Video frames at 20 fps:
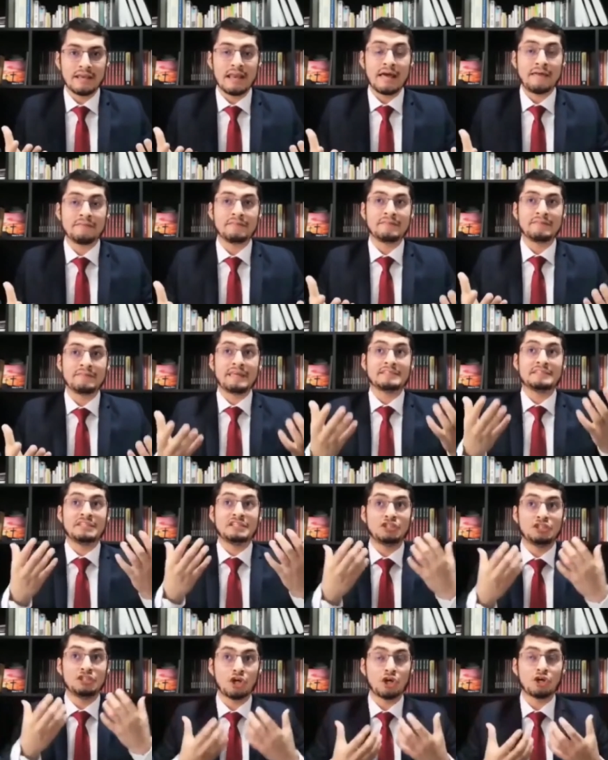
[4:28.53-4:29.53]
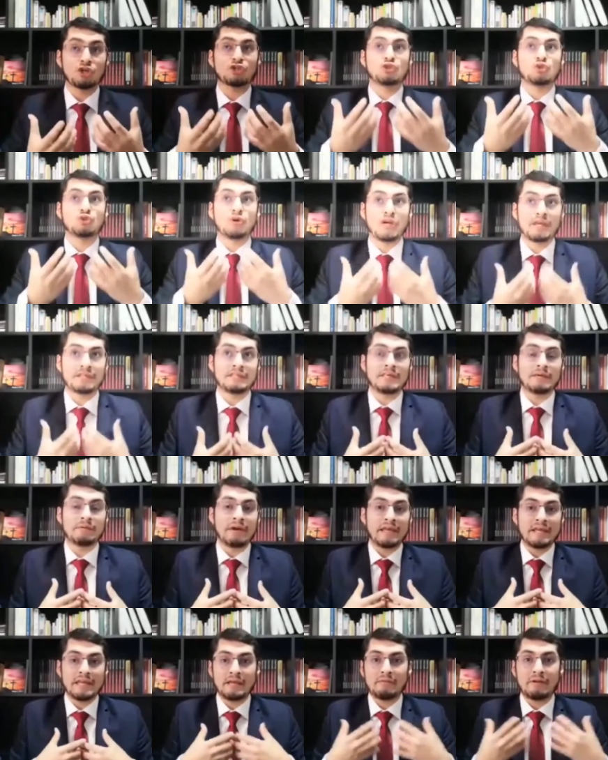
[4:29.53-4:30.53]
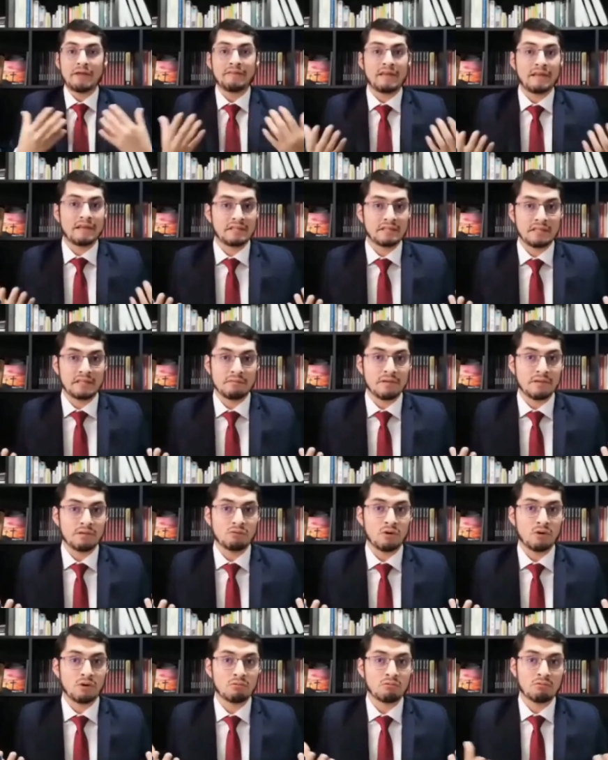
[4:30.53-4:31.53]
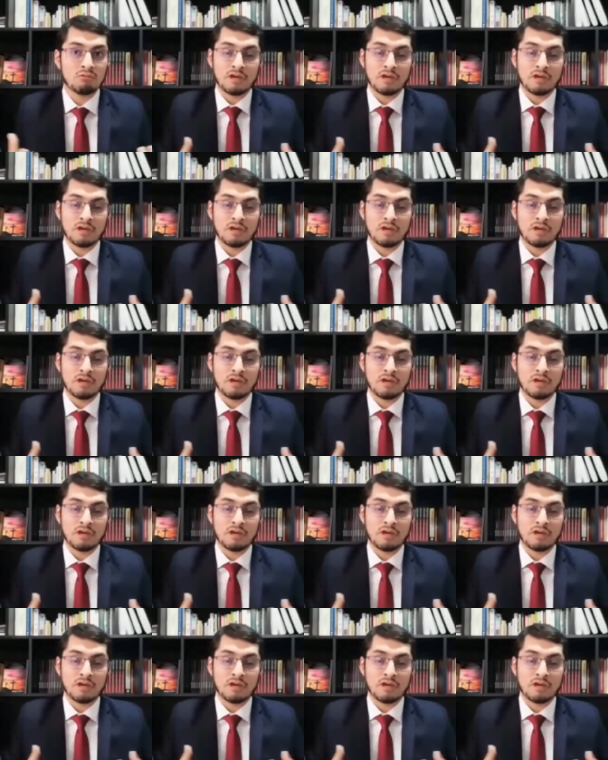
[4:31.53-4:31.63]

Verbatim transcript: la decisión subjetiva y libre del individuo